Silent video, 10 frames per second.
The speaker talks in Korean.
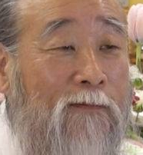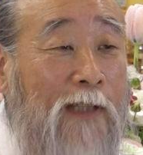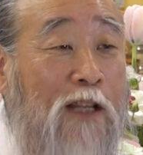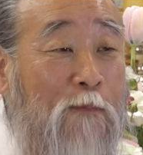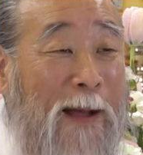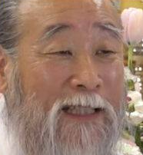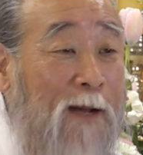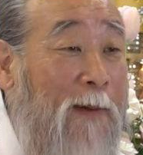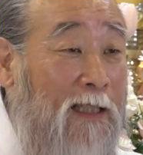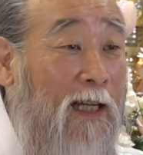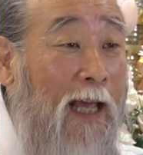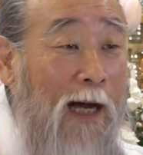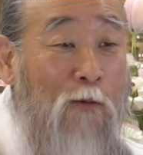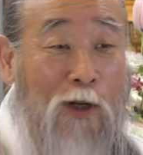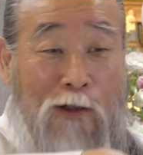나한테 반짝반짝
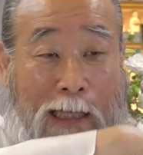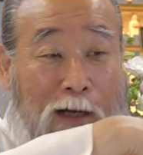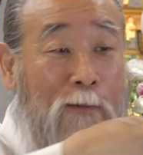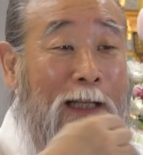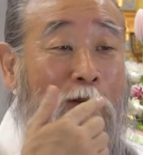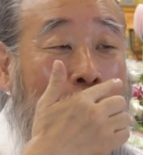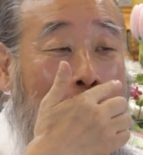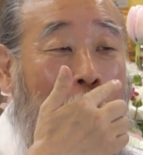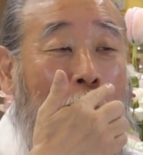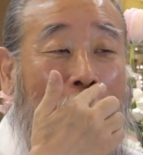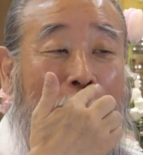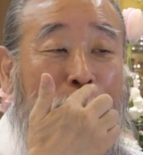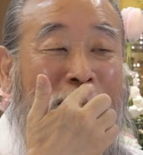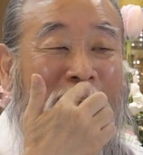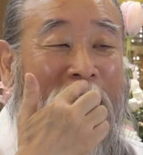해갖고 이거 닦으면 나한테 이 코가
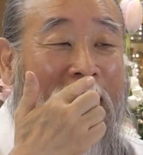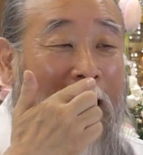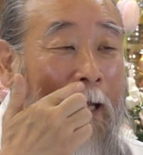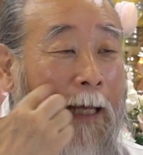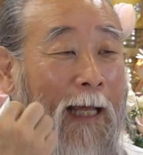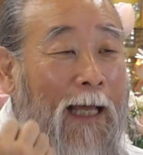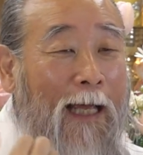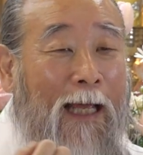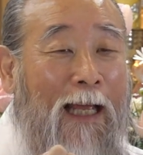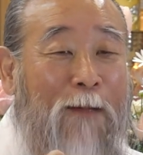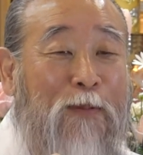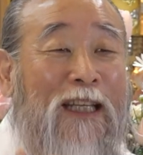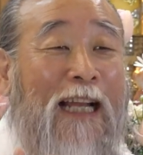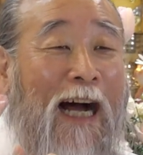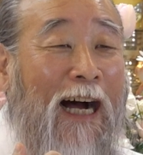비 이래
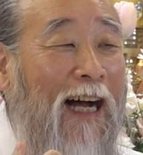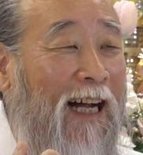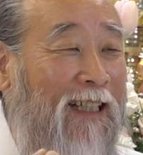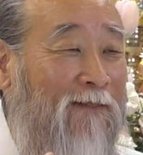피나.